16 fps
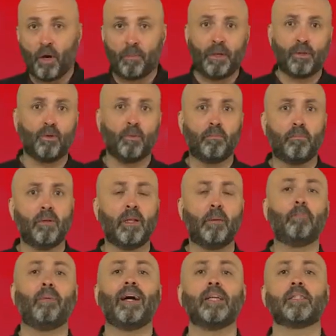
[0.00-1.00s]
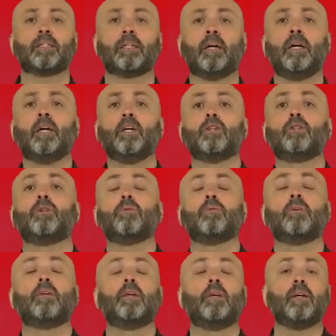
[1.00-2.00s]
Ну а потом была масса
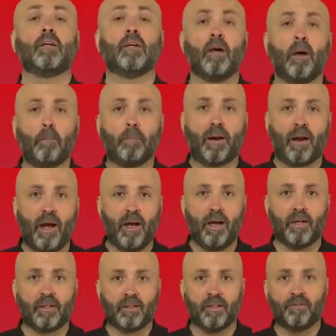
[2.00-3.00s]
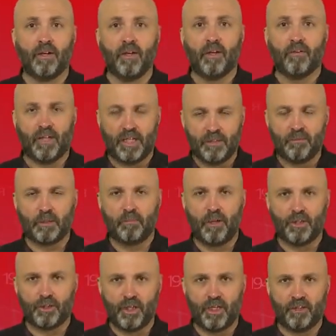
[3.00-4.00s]
других проектов. Владимир
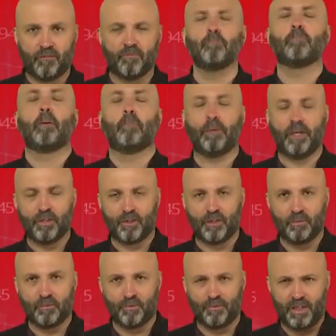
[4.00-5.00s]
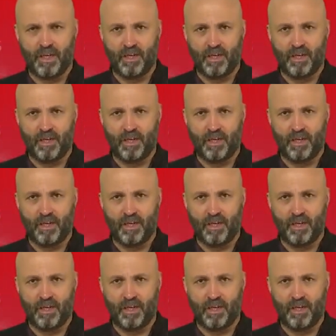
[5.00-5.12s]
Молчанов по-прежнему в